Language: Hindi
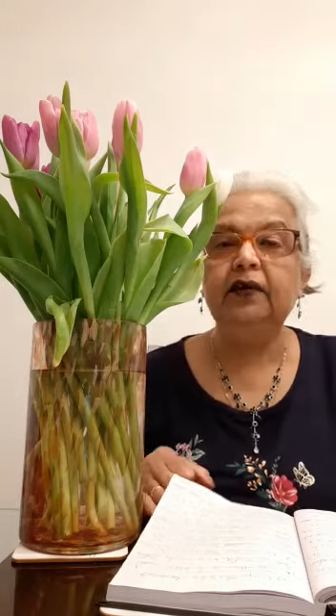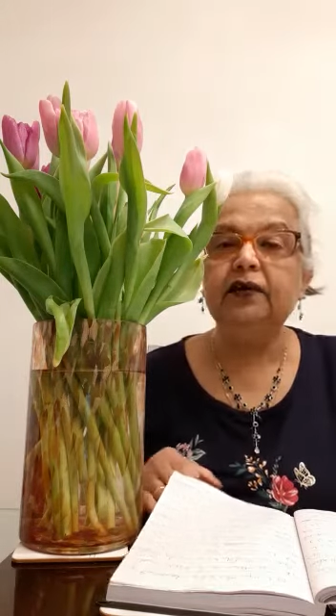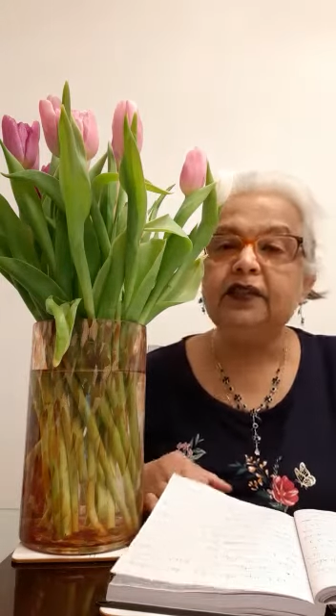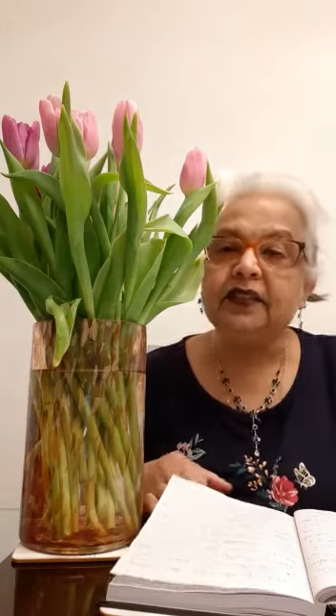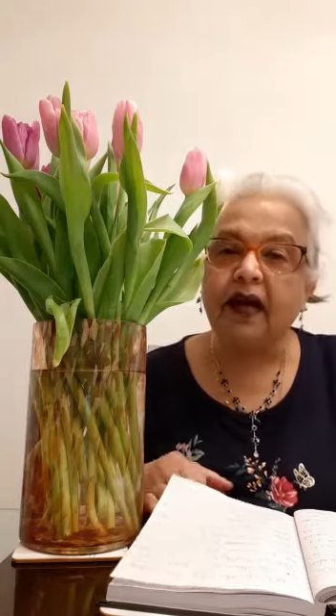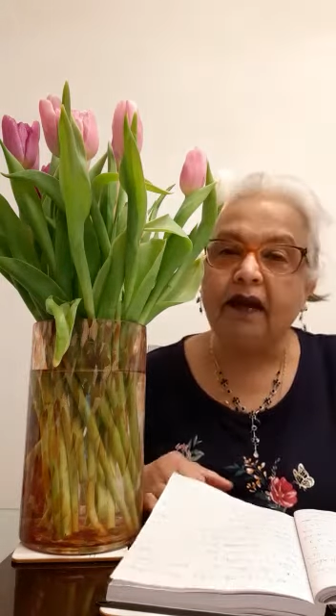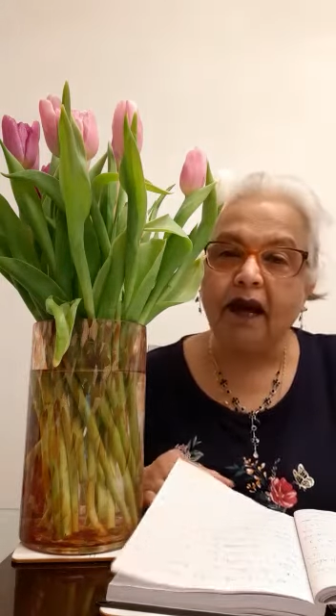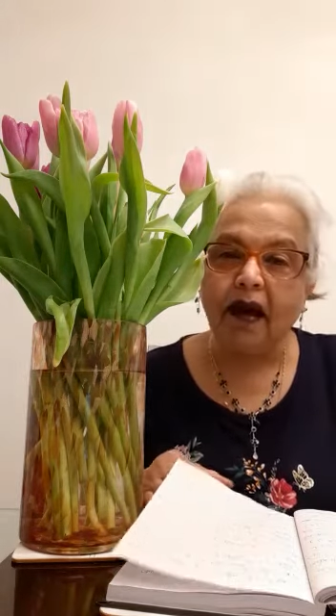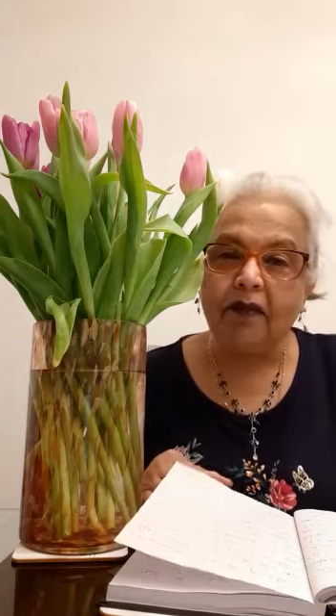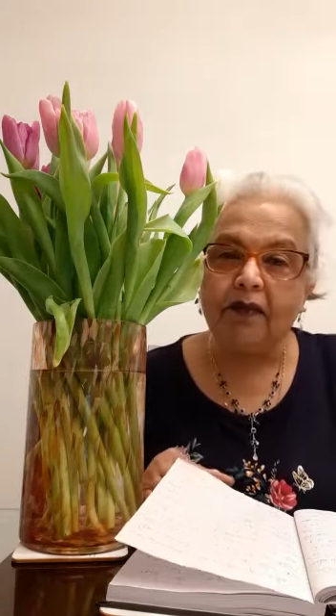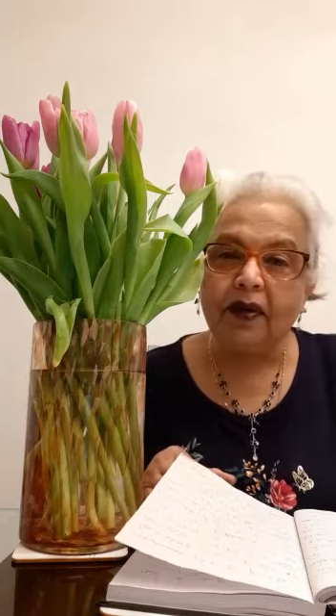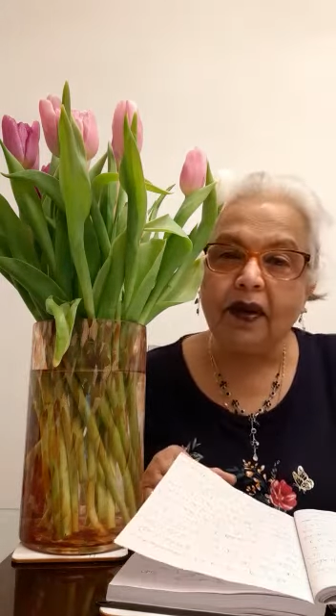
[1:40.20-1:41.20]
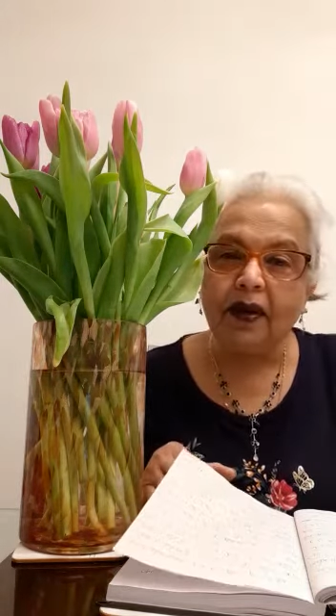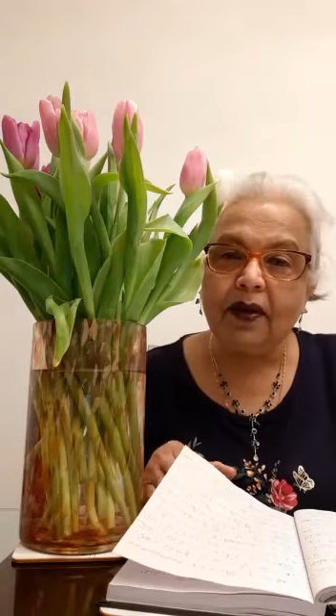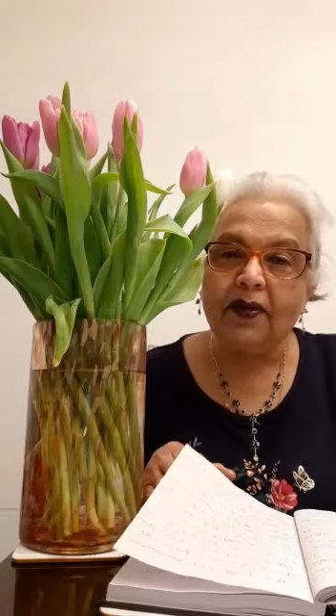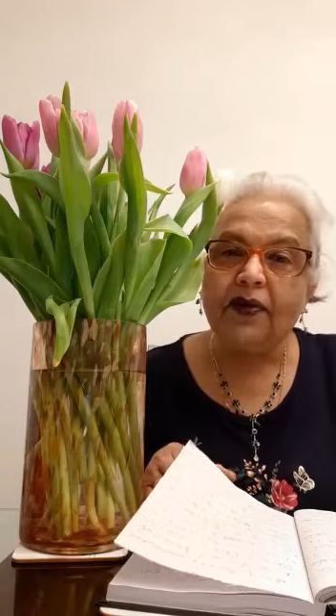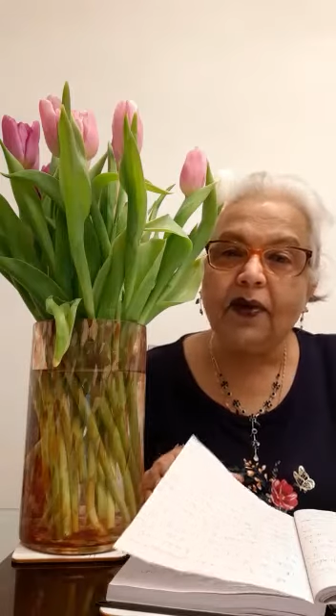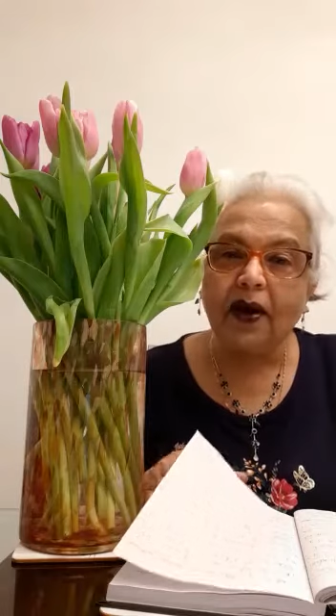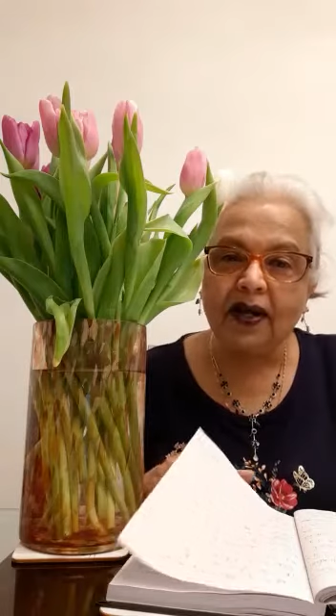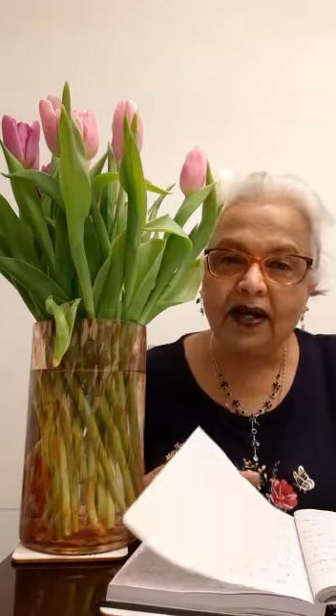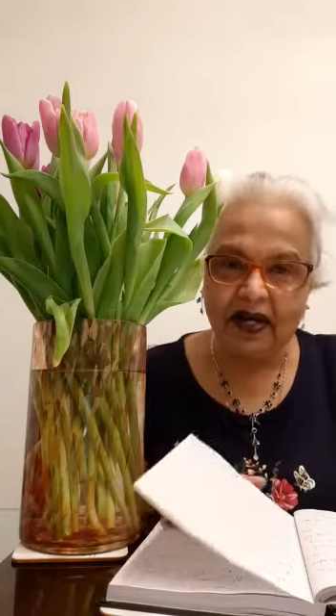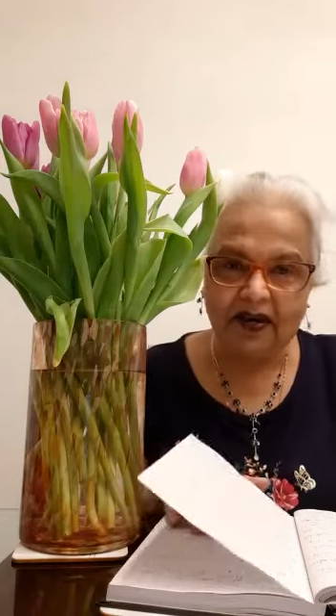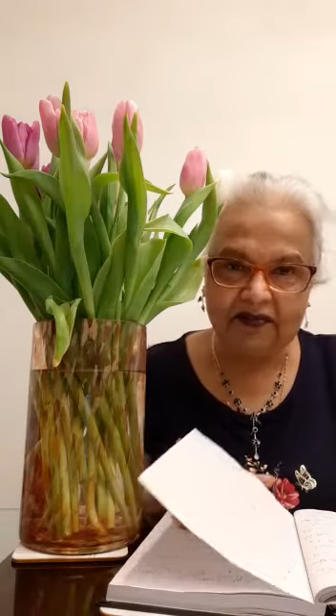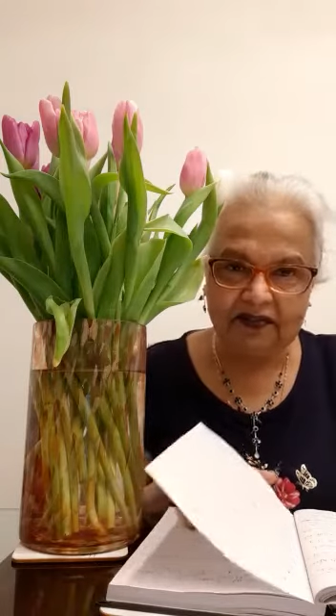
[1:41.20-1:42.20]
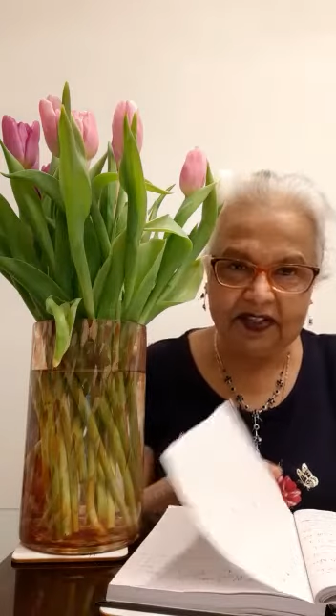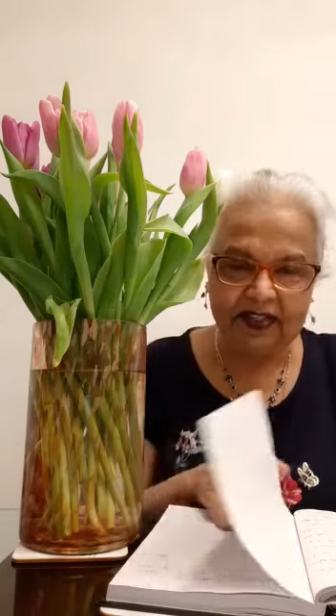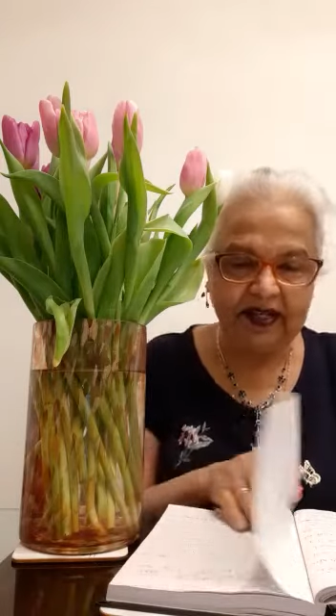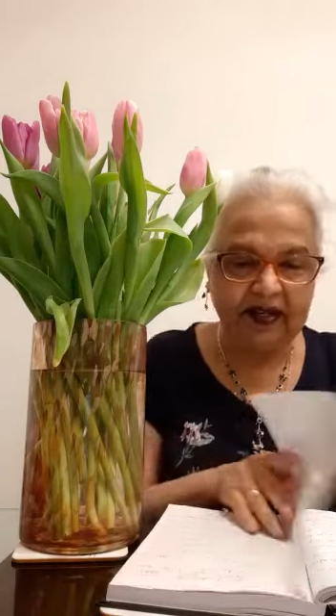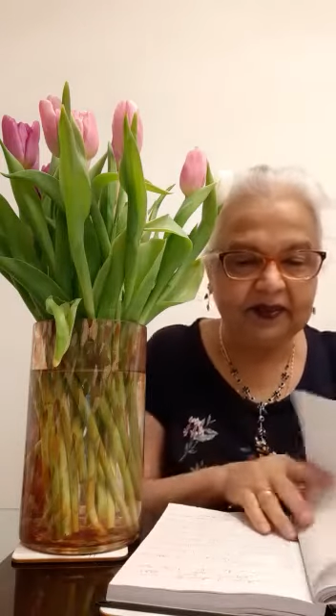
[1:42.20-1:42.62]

उसका नाम नॉट लव्ड था